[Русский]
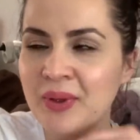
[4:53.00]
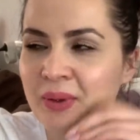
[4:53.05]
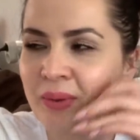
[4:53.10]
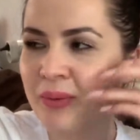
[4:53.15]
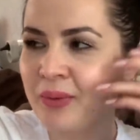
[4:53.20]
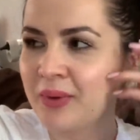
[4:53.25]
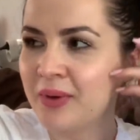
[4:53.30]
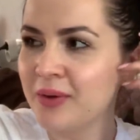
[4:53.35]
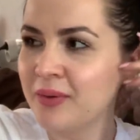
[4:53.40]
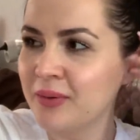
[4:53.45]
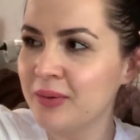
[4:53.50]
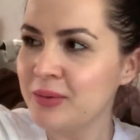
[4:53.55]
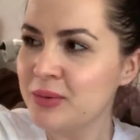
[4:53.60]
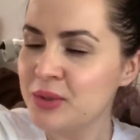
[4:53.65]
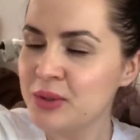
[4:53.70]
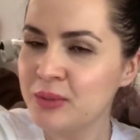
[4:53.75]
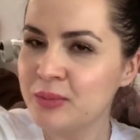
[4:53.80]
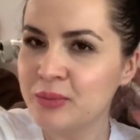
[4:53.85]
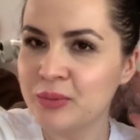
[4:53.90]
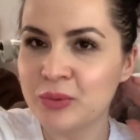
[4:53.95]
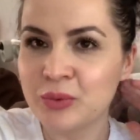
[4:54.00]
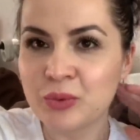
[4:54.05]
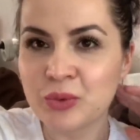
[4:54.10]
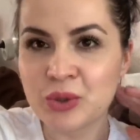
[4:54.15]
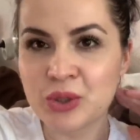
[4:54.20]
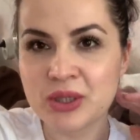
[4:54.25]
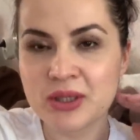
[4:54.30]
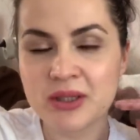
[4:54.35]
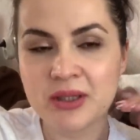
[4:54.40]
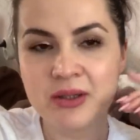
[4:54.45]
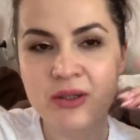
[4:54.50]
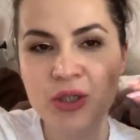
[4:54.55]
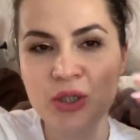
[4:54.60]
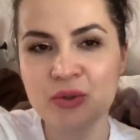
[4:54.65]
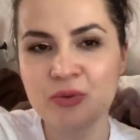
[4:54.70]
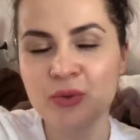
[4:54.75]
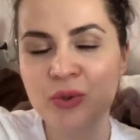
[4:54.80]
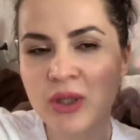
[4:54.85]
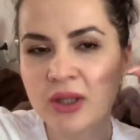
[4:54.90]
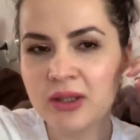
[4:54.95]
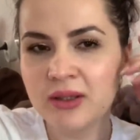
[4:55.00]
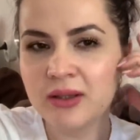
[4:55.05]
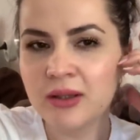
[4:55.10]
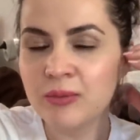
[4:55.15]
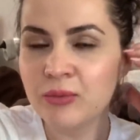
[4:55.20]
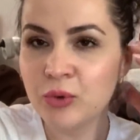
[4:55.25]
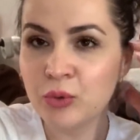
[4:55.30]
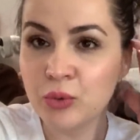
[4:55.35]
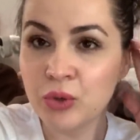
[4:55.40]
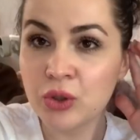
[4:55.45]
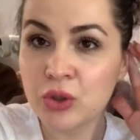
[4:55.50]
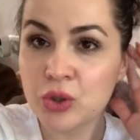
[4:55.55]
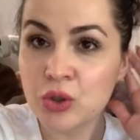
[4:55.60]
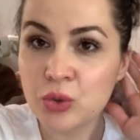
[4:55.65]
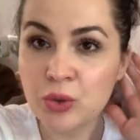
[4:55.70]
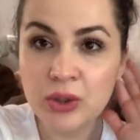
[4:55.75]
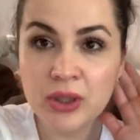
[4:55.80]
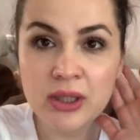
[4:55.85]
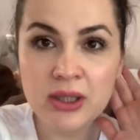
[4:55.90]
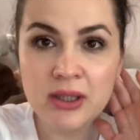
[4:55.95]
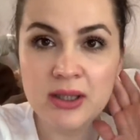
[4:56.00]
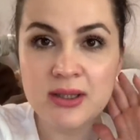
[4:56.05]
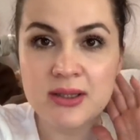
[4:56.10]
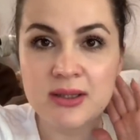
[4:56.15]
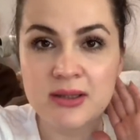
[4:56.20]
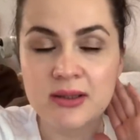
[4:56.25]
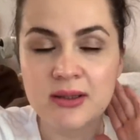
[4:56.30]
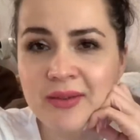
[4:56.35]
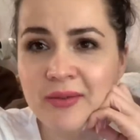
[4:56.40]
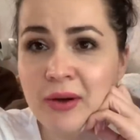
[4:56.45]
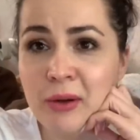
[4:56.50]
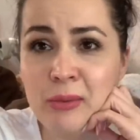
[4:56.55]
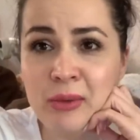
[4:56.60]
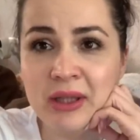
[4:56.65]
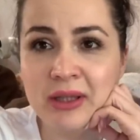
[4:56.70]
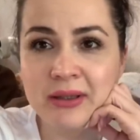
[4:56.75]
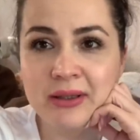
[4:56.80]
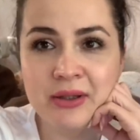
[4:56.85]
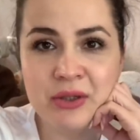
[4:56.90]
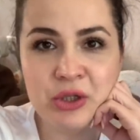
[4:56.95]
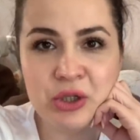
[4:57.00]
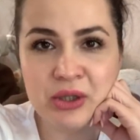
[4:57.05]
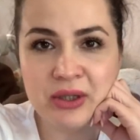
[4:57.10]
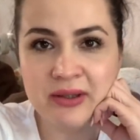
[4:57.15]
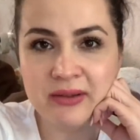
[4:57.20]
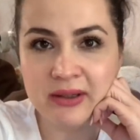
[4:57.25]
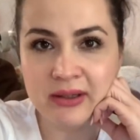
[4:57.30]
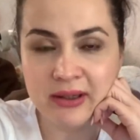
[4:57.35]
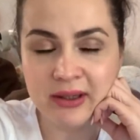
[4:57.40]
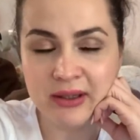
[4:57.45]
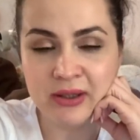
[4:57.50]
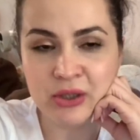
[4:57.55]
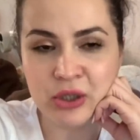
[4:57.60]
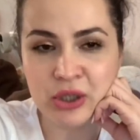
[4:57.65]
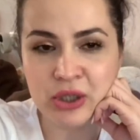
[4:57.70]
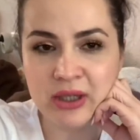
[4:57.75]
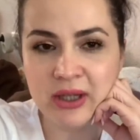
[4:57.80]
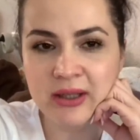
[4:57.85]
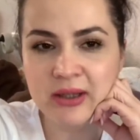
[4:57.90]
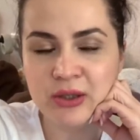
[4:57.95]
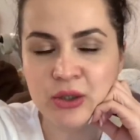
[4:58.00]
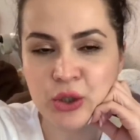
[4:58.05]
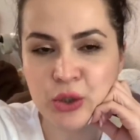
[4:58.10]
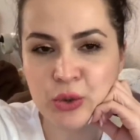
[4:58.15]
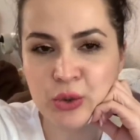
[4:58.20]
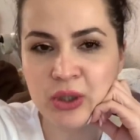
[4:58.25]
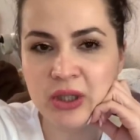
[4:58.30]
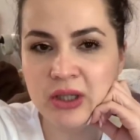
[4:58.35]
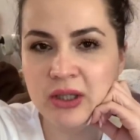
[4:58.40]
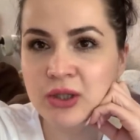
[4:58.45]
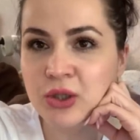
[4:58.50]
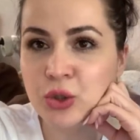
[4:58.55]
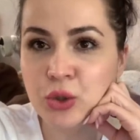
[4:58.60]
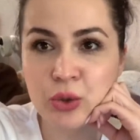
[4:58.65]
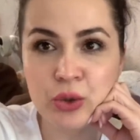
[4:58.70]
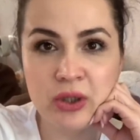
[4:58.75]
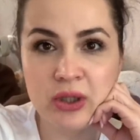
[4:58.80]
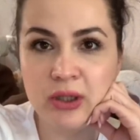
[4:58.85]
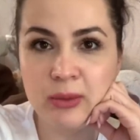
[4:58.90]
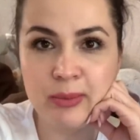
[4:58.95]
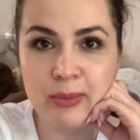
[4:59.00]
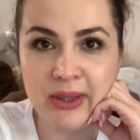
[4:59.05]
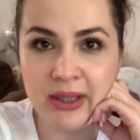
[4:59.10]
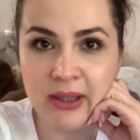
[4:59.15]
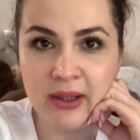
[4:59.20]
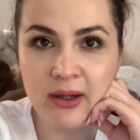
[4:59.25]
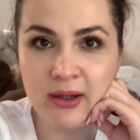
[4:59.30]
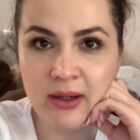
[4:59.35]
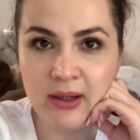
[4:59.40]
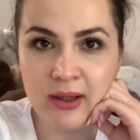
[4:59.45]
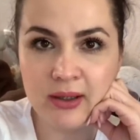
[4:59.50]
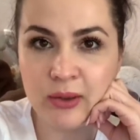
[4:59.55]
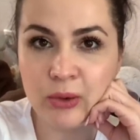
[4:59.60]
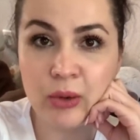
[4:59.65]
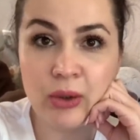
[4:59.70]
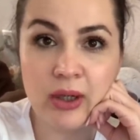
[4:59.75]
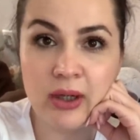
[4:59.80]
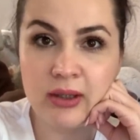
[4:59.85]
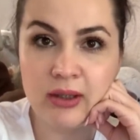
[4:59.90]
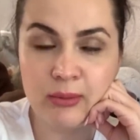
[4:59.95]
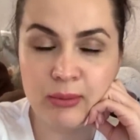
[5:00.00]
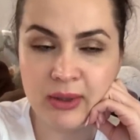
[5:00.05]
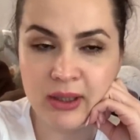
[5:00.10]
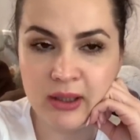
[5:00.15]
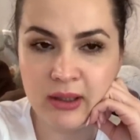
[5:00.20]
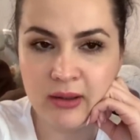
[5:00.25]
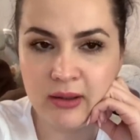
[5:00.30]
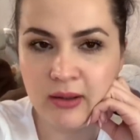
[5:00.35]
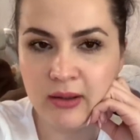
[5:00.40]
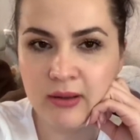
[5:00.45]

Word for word: Ой, в общем, ужас. И живут они там, ну, у них жены есть. Это два молодых человека, они женаты, жены есть. Жены не приехали, только они приехали.